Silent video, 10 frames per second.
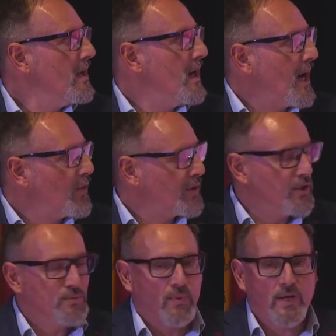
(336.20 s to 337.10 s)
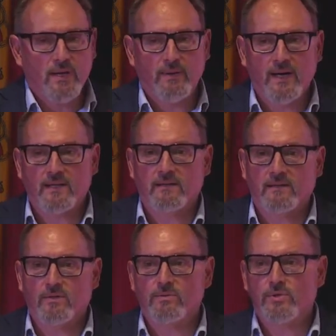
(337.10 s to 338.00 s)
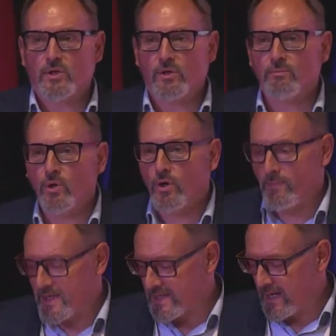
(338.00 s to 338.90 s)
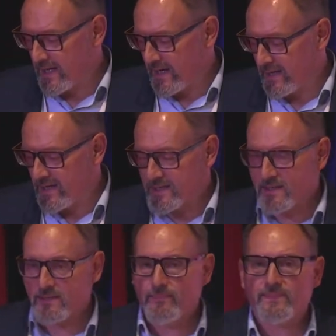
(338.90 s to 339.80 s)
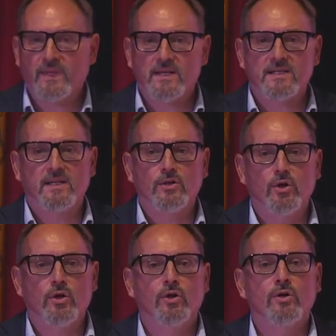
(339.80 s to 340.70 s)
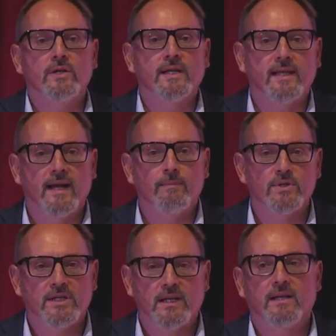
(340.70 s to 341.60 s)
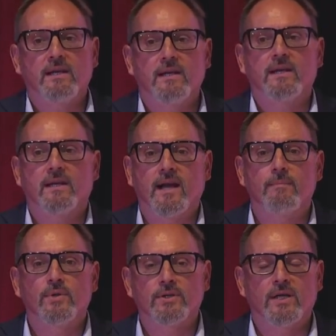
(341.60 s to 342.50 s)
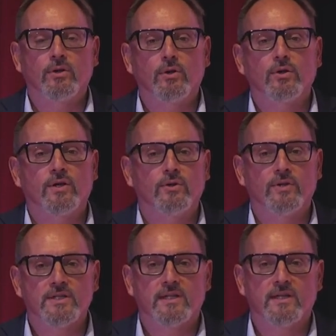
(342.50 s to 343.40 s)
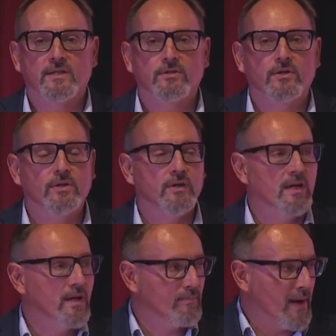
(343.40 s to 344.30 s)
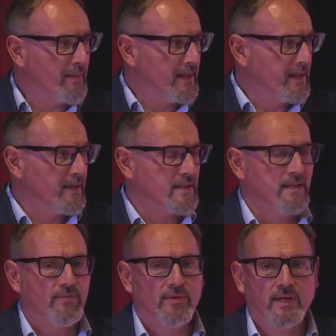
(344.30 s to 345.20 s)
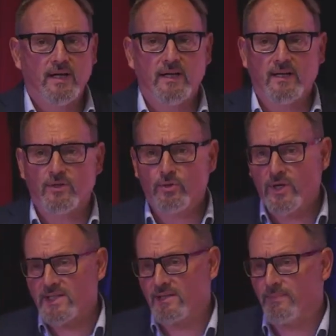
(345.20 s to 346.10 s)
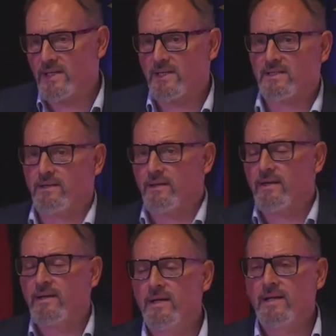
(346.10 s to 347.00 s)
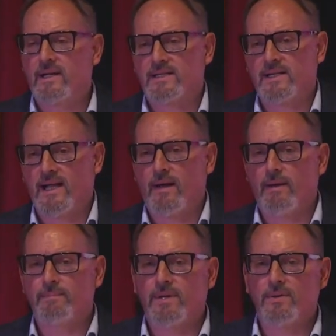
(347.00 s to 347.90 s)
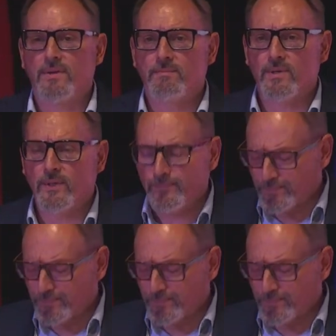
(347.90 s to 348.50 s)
¿A dónde nos puede llevar? Yo creo que un poco el mensaje aquí es si no lideramos el, cambio tecnológico desde dentro, va a venir desde fuera. Y todas esas empresas que, señalaba al principio